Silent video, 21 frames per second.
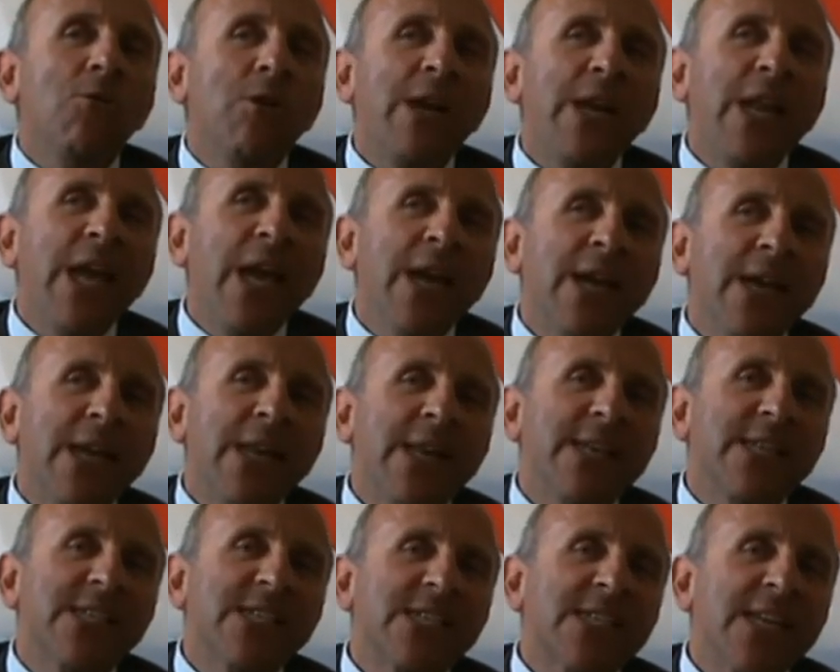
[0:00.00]
non è neanche
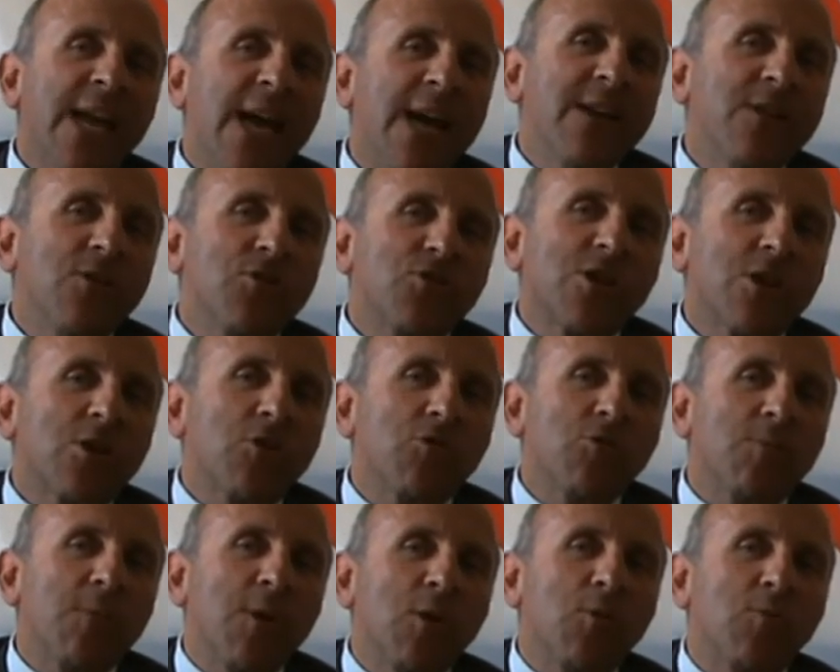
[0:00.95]
necessario
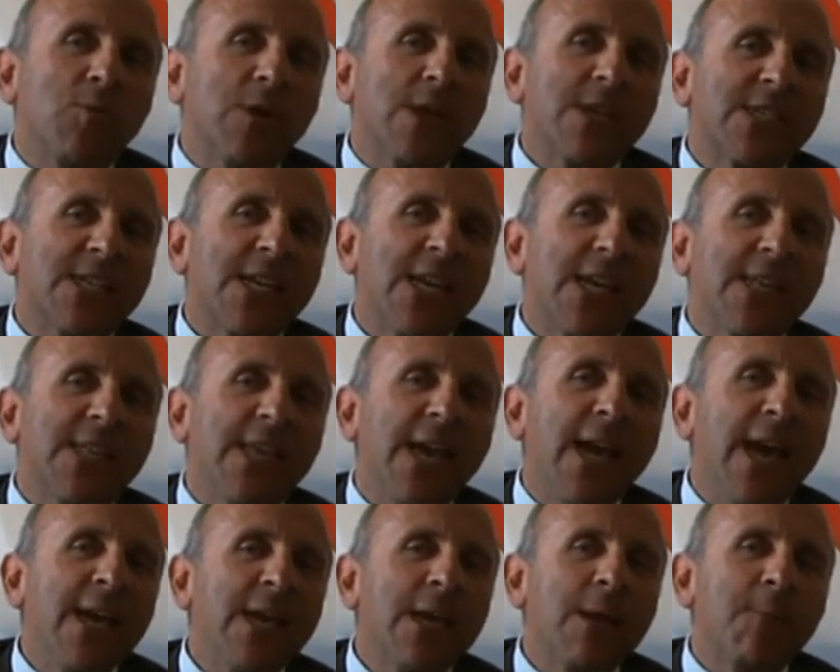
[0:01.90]
secondo me una sede,
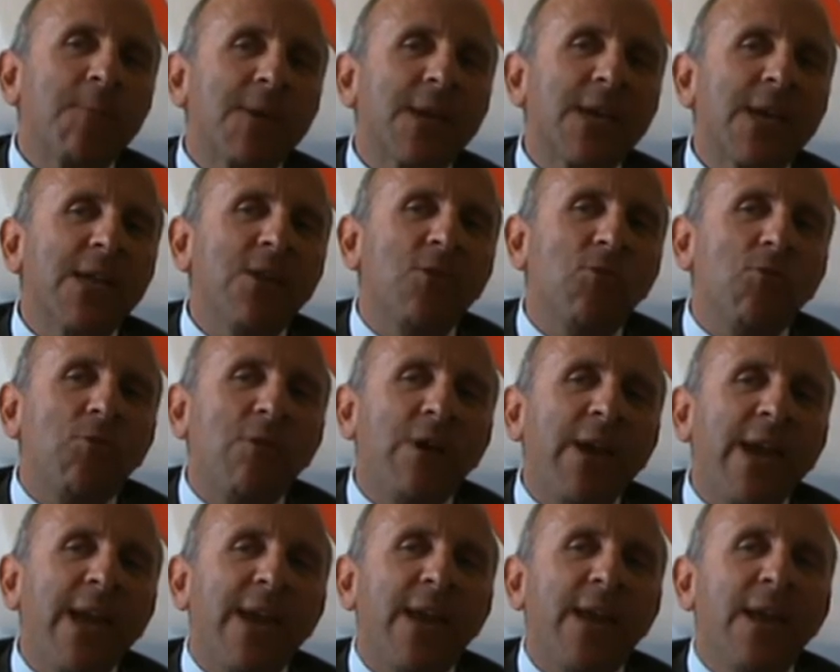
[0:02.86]
anche perché non
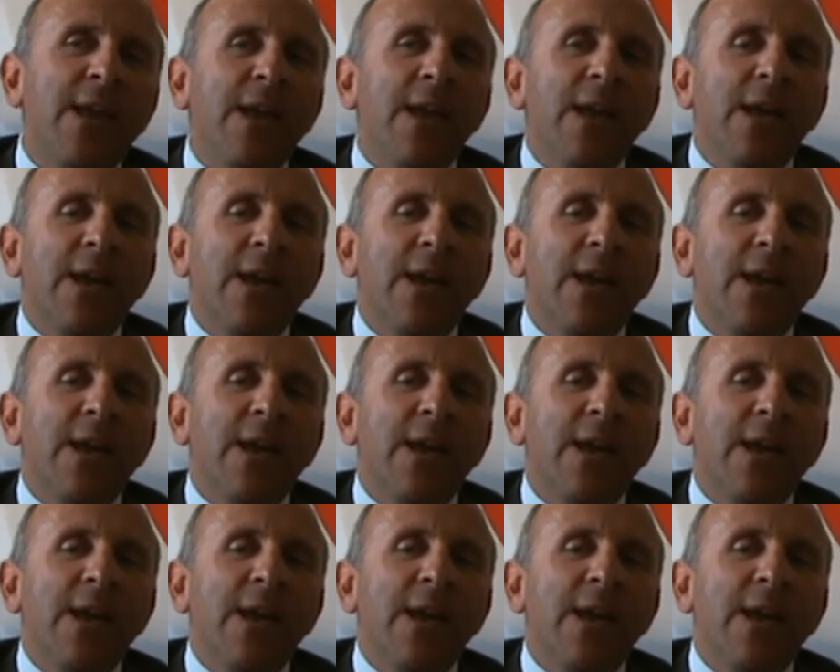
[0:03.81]
è